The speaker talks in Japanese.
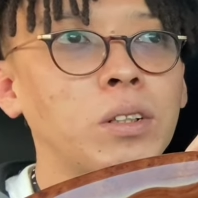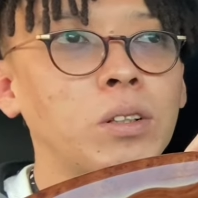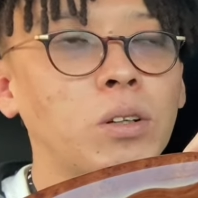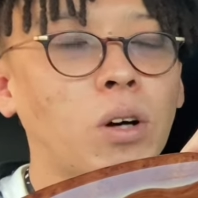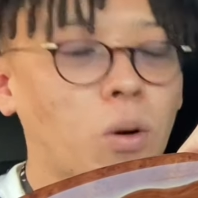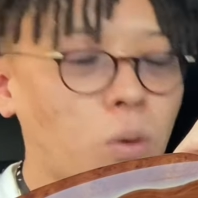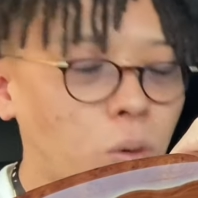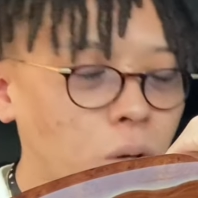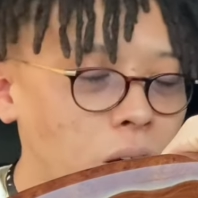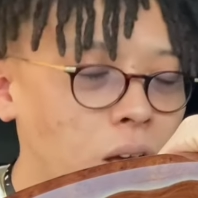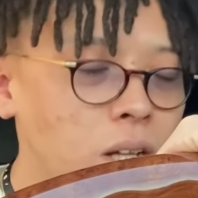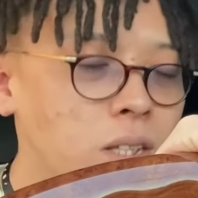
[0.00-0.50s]

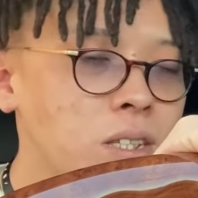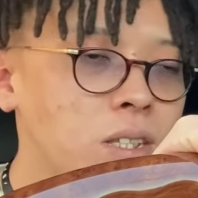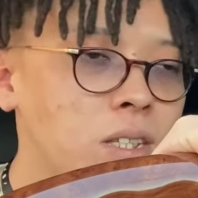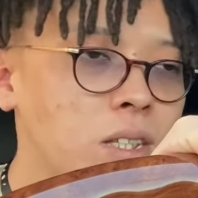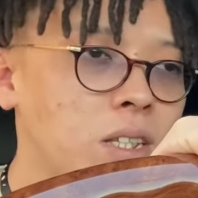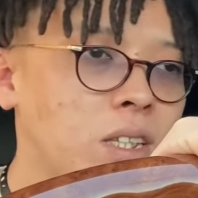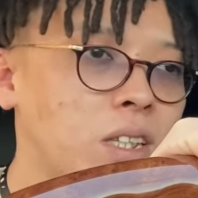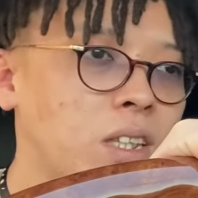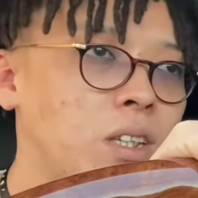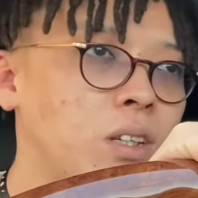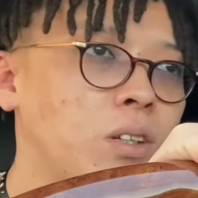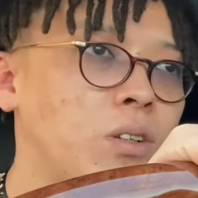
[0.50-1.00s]
あ、これ熱
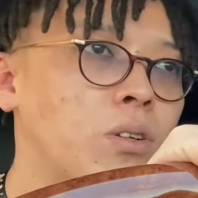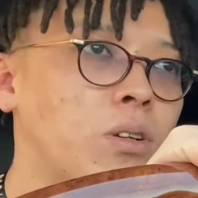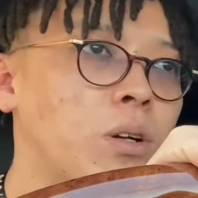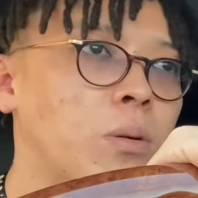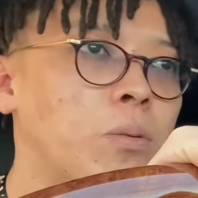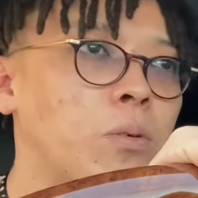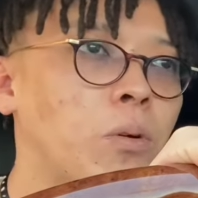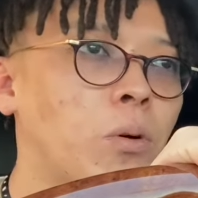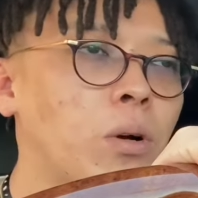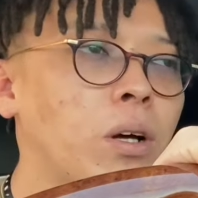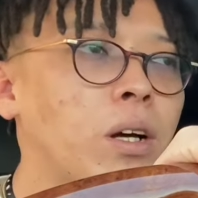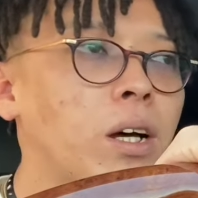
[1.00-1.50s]
いっていうよ
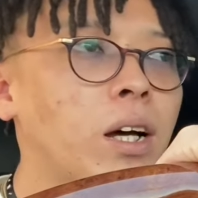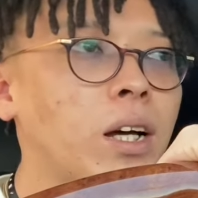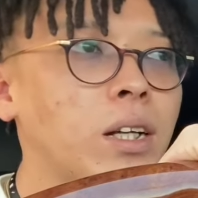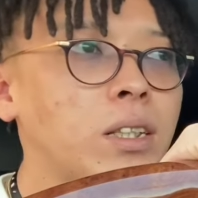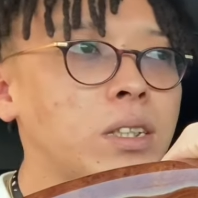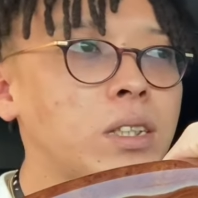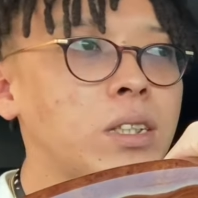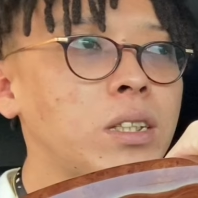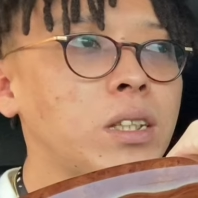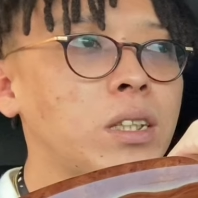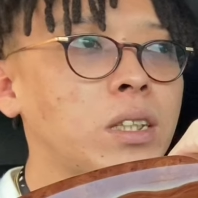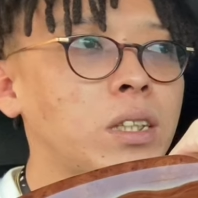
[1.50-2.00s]
うな、俺が
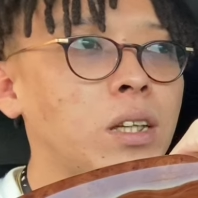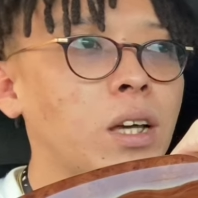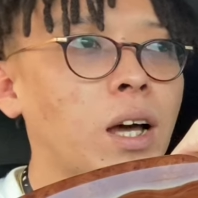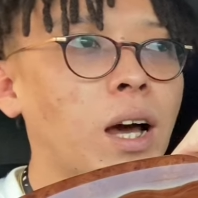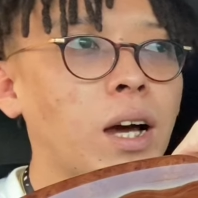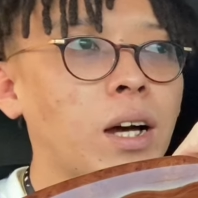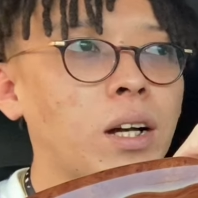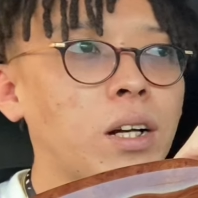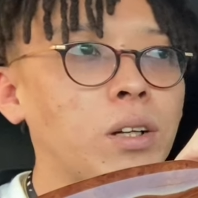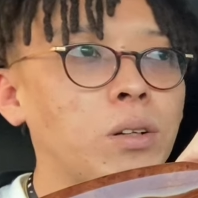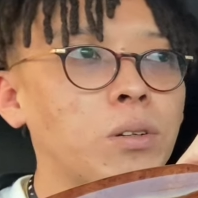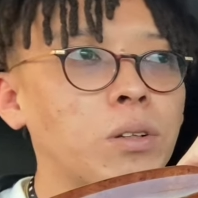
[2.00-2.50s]
熱いって
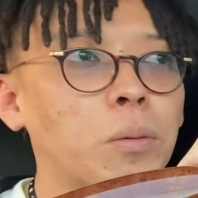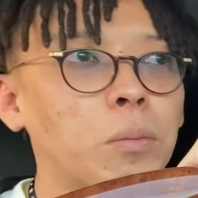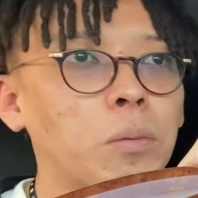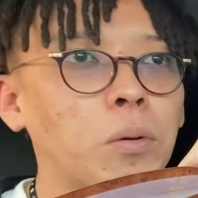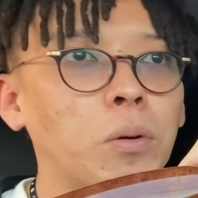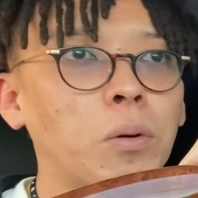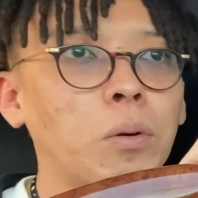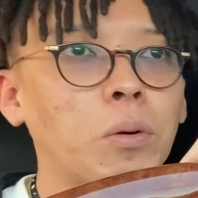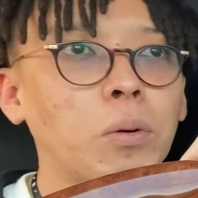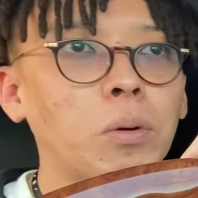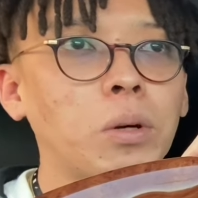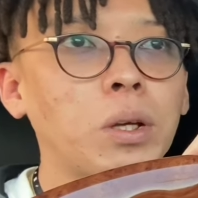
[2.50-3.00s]
上がるようなも
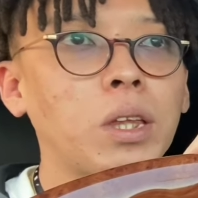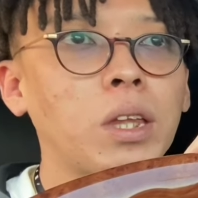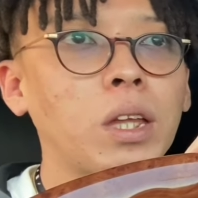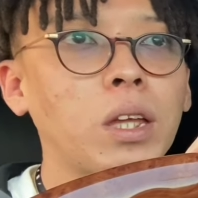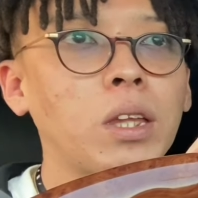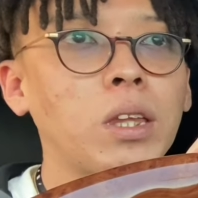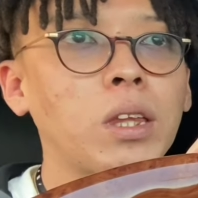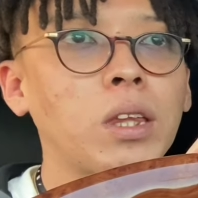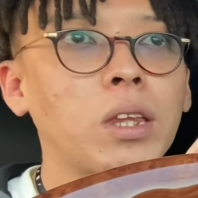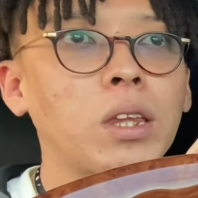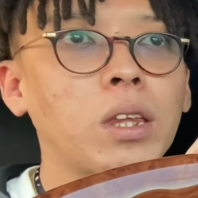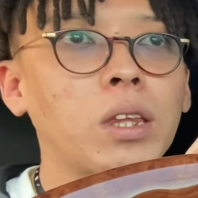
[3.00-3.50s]
のを置いて
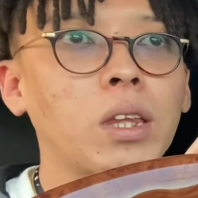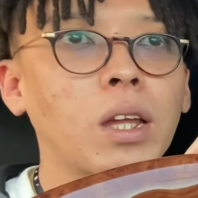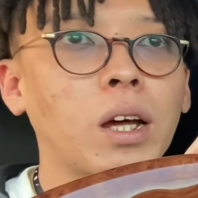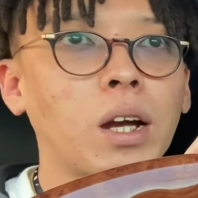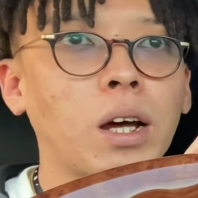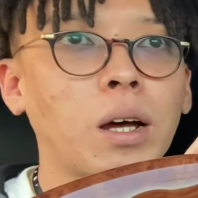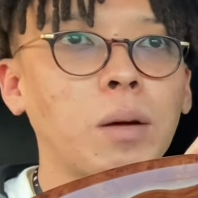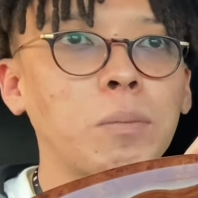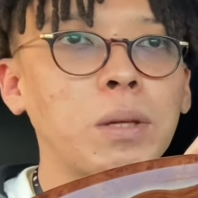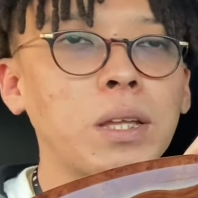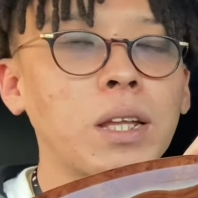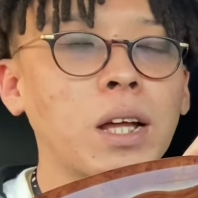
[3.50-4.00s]
いった
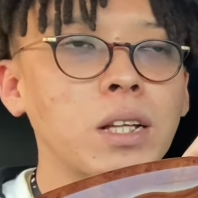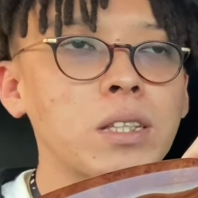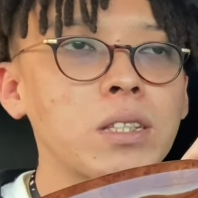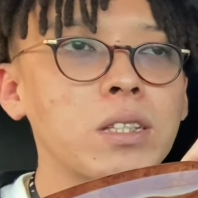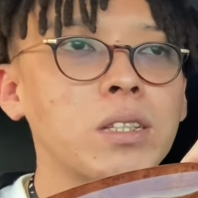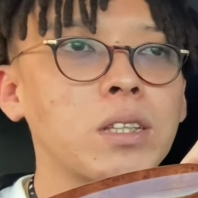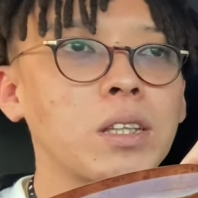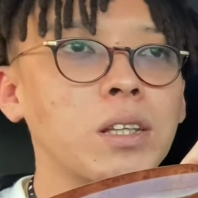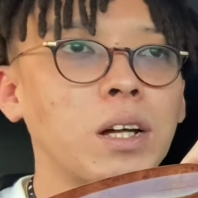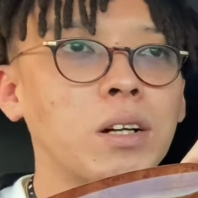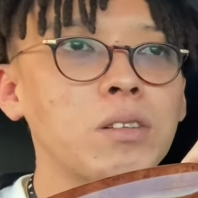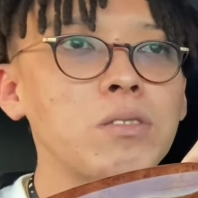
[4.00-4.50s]
ら、みんな熱
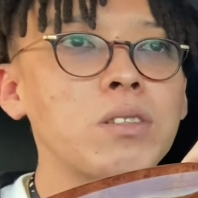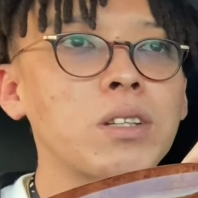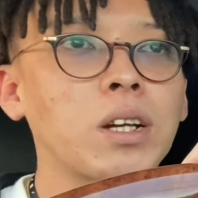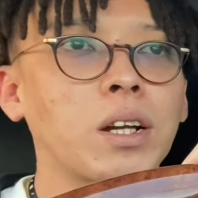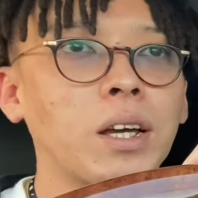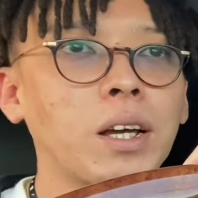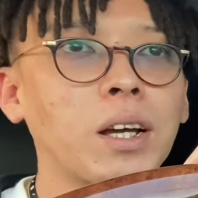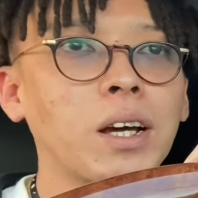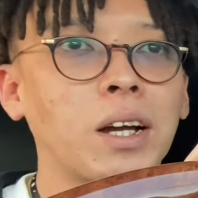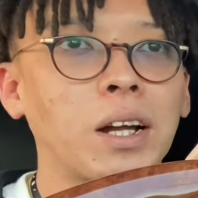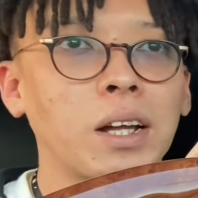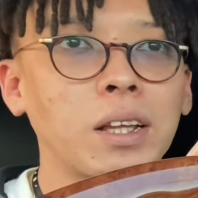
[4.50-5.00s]
いってなるんじゃ
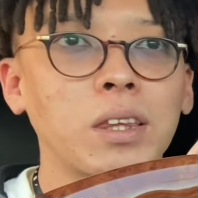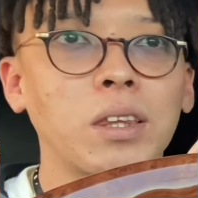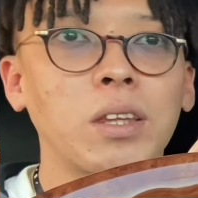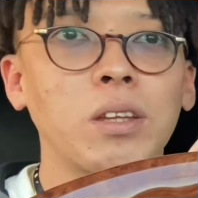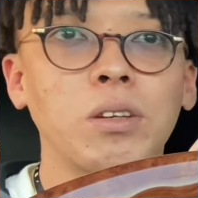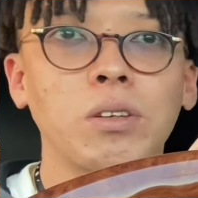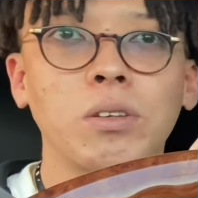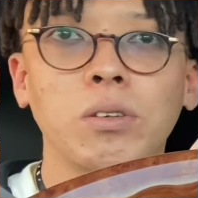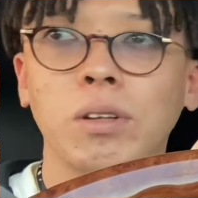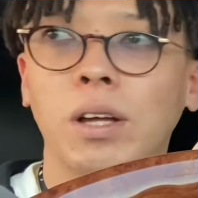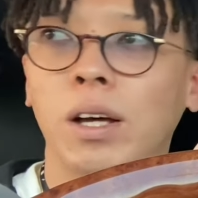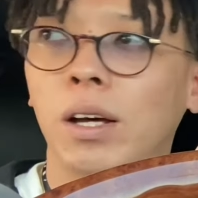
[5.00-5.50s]
ないかなって
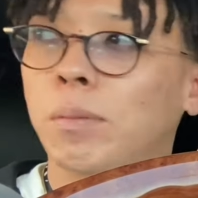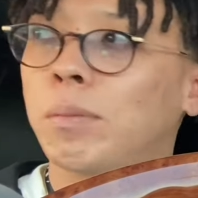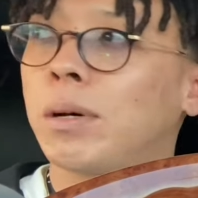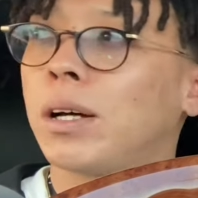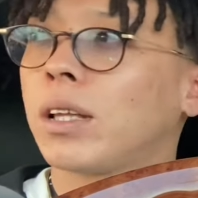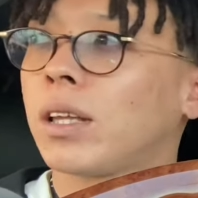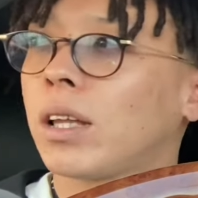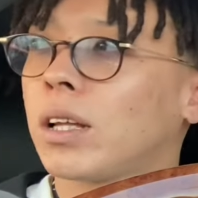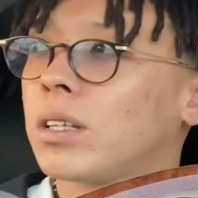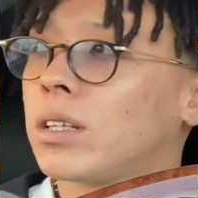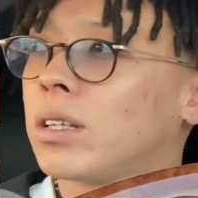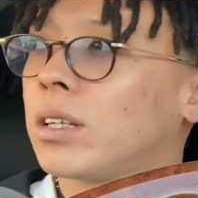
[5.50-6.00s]
いうような、ま
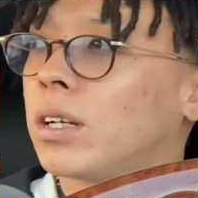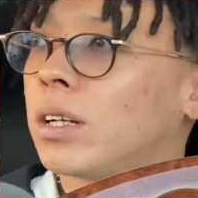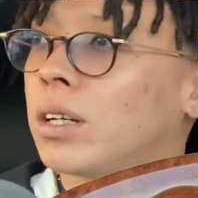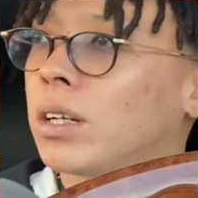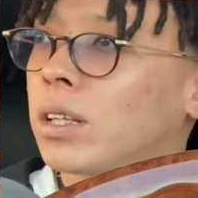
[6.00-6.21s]
あ単、